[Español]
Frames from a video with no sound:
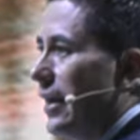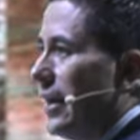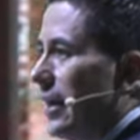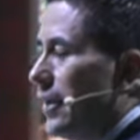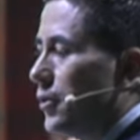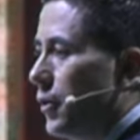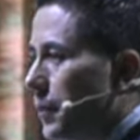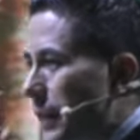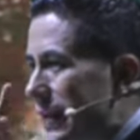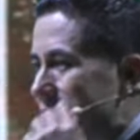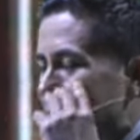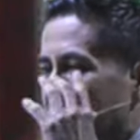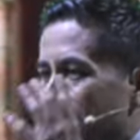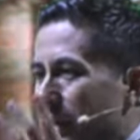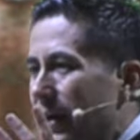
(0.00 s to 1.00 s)
Y yo
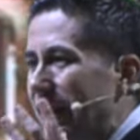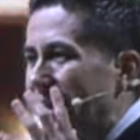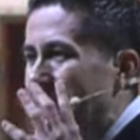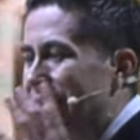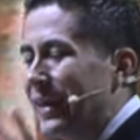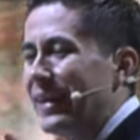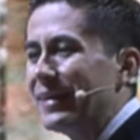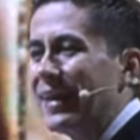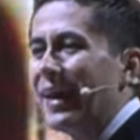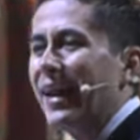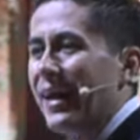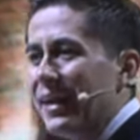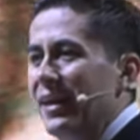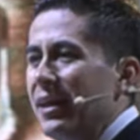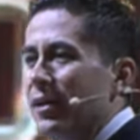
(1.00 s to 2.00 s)
empezaba a detectar
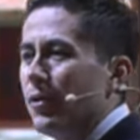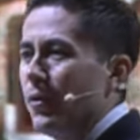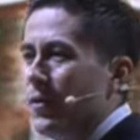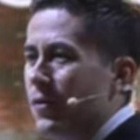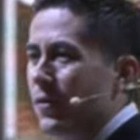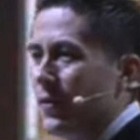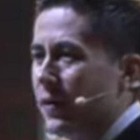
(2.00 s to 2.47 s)
ahí, ¿no?